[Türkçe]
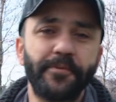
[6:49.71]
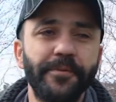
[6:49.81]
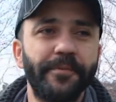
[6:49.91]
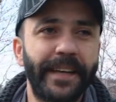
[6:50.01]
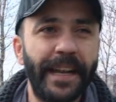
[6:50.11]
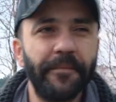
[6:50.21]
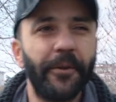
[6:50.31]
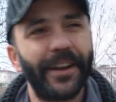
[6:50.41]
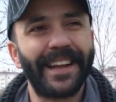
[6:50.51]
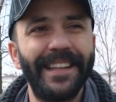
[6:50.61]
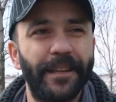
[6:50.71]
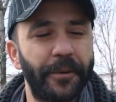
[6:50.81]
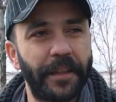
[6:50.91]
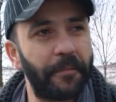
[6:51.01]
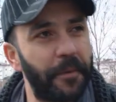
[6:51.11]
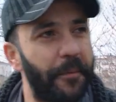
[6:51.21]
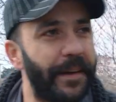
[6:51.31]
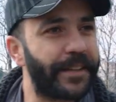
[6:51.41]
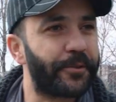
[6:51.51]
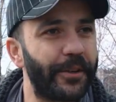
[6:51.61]
Bunu kelime olarak değil de böyle tamlama
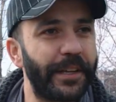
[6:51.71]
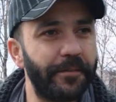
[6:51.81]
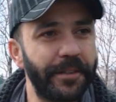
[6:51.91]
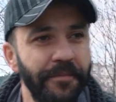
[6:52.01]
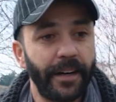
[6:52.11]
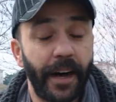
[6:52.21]
belki söyleyebilirim.